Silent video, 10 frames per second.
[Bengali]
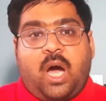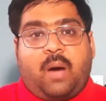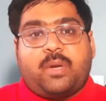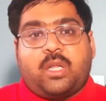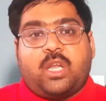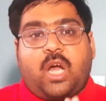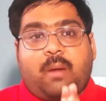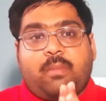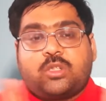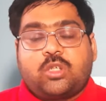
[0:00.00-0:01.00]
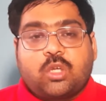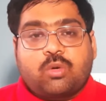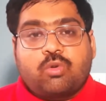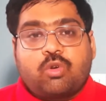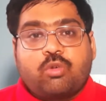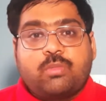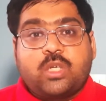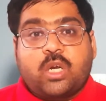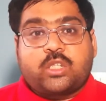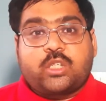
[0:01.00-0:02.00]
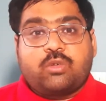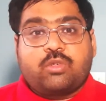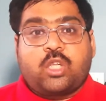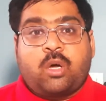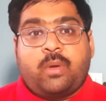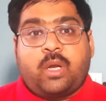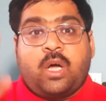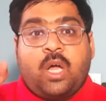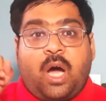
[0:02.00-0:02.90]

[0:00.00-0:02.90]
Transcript: আপনাদের আমার সাথে কোনো রকম ইন্টারাকশান করতে হবে না